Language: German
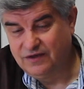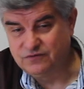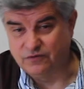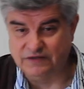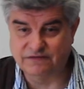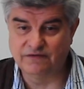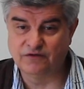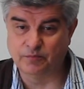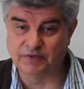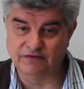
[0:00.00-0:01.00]
So sitzen
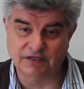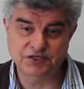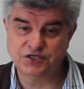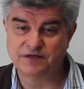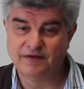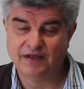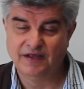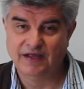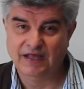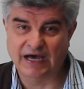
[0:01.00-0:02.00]
sie um den Tisch,
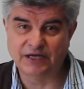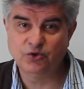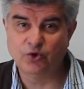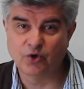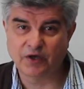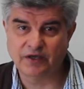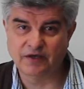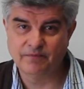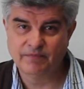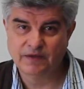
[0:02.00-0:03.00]

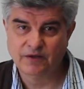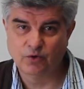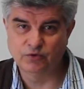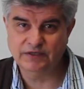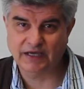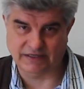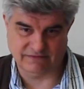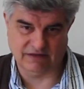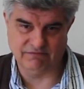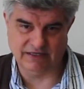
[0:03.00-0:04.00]
Angehörige und die
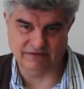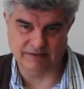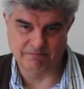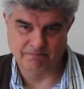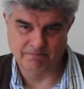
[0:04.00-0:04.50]
Rechtsanwältin.